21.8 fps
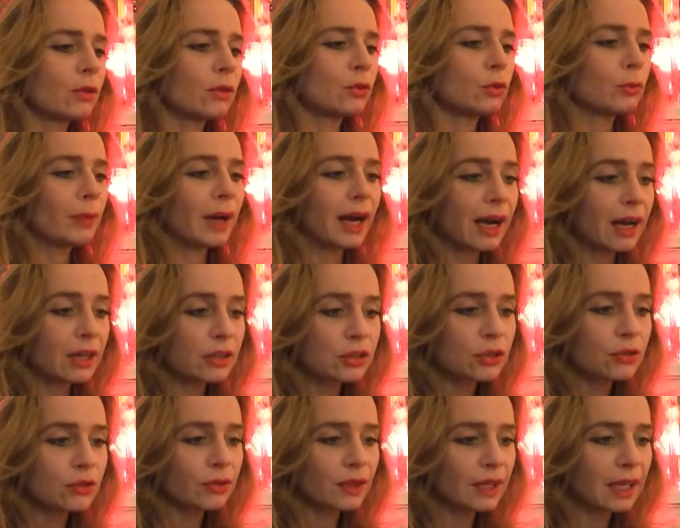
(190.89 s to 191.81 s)

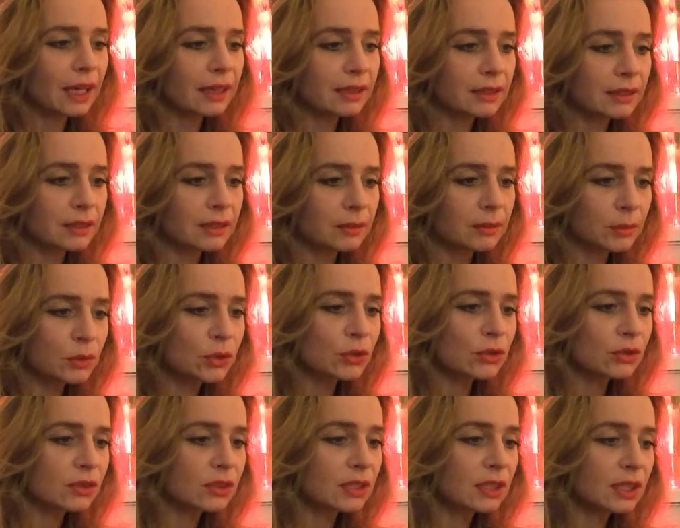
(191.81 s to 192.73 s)
überrascht vielleicht,
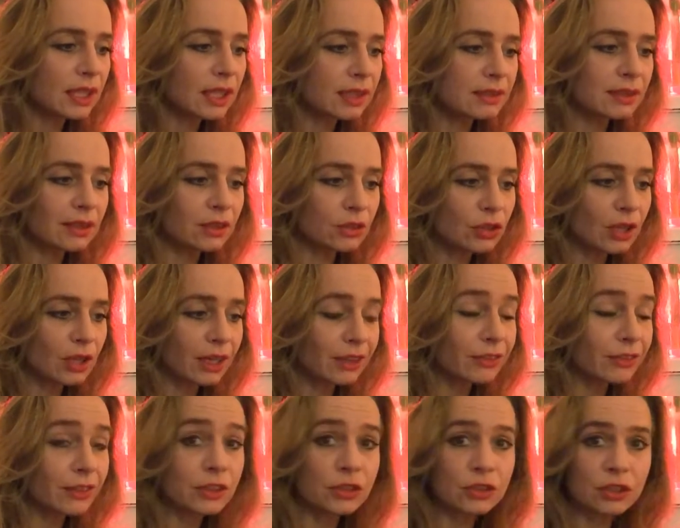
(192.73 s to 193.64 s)
müssen sie das
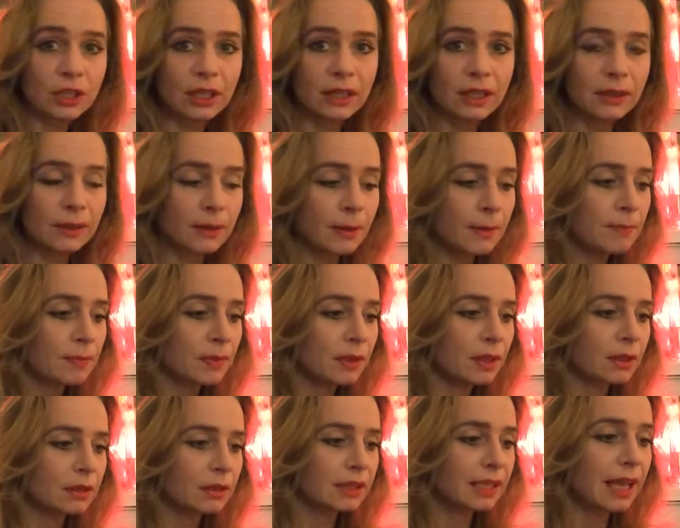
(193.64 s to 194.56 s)
Geschenk verstehen,
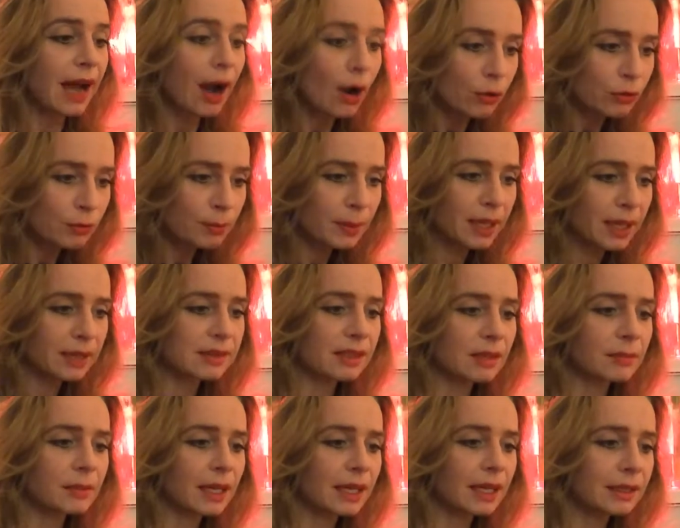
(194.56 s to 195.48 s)
die
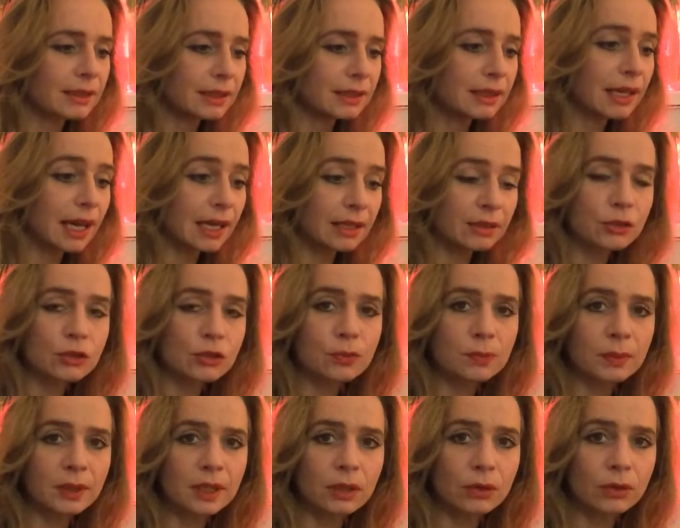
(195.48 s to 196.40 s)
Aufmerksamkeit, die
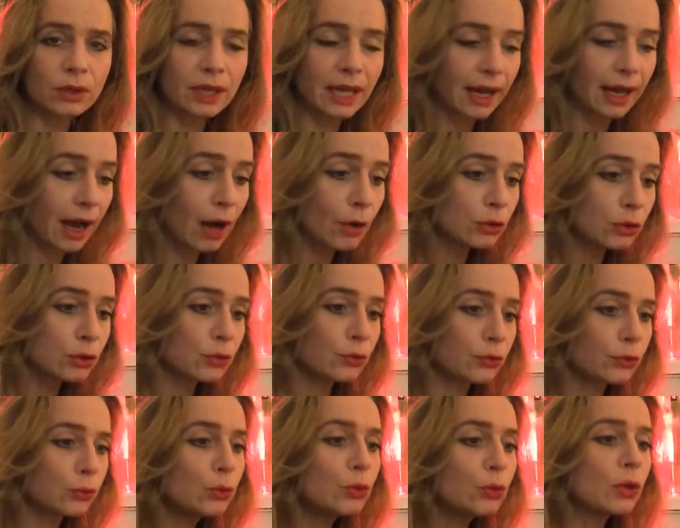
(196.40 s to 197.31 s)
Anspielung
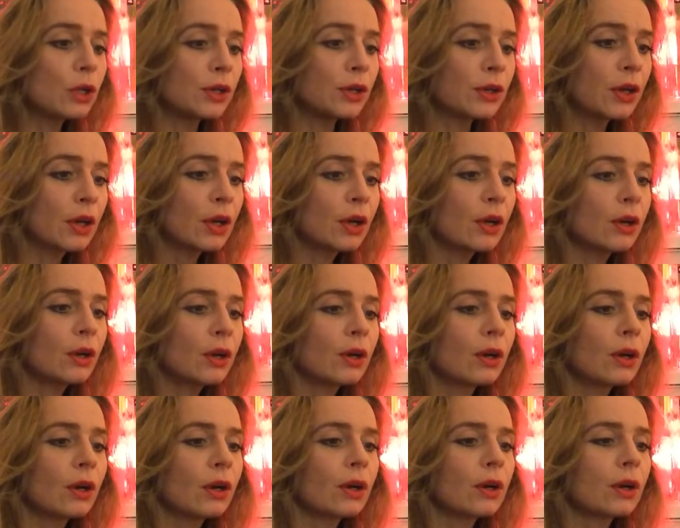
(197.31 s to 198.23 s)
herausfühlen,
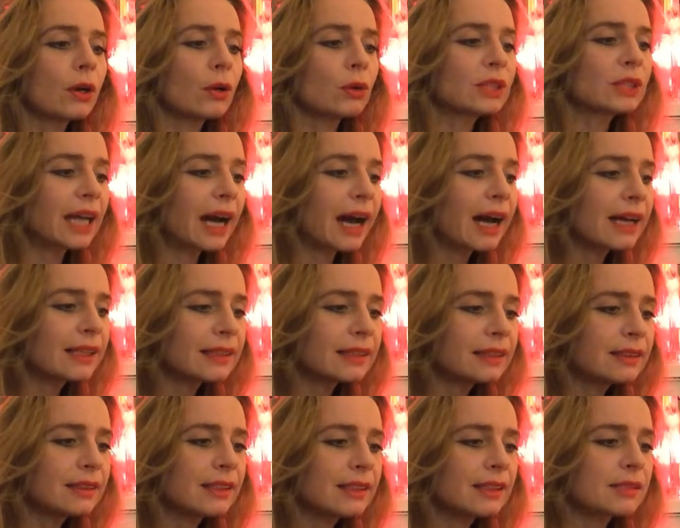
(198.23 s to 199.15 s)
und gerade
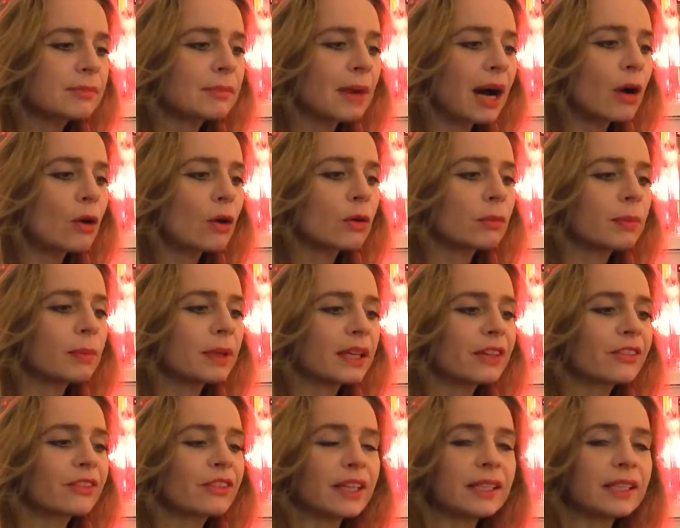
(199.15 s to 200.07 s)
in diesem
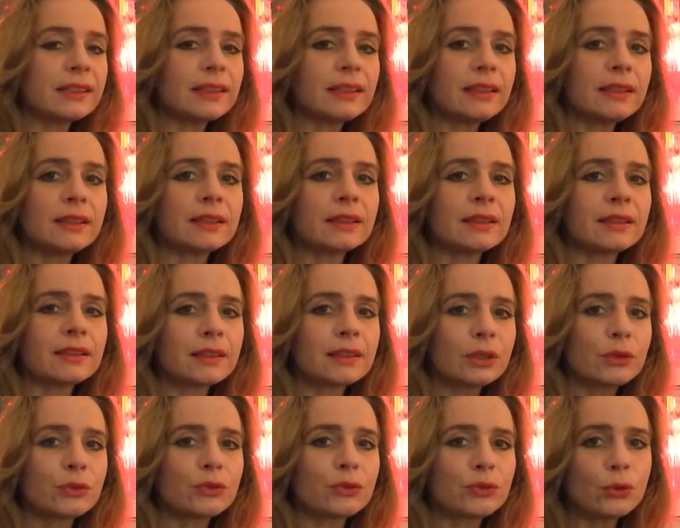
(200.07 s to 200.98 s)
Augenblick fällt ihnen
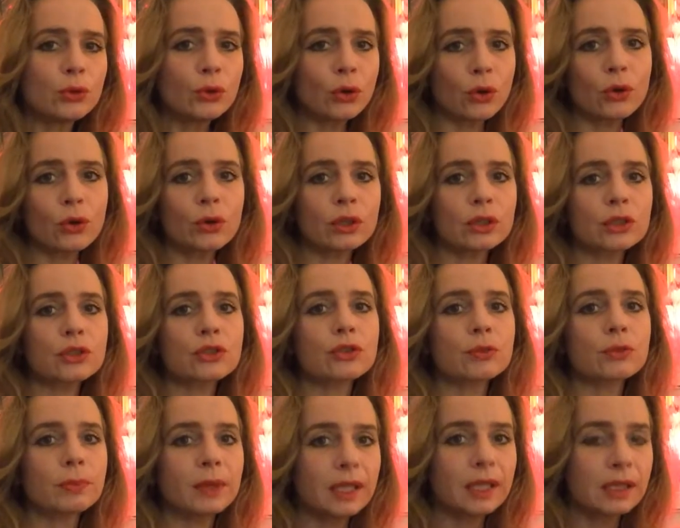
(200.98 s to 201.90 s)
die Führung des
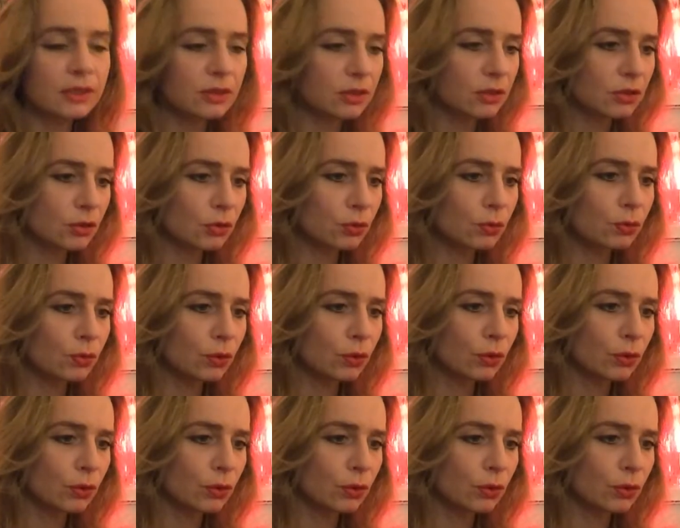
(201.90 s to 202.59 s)
Spiels zu.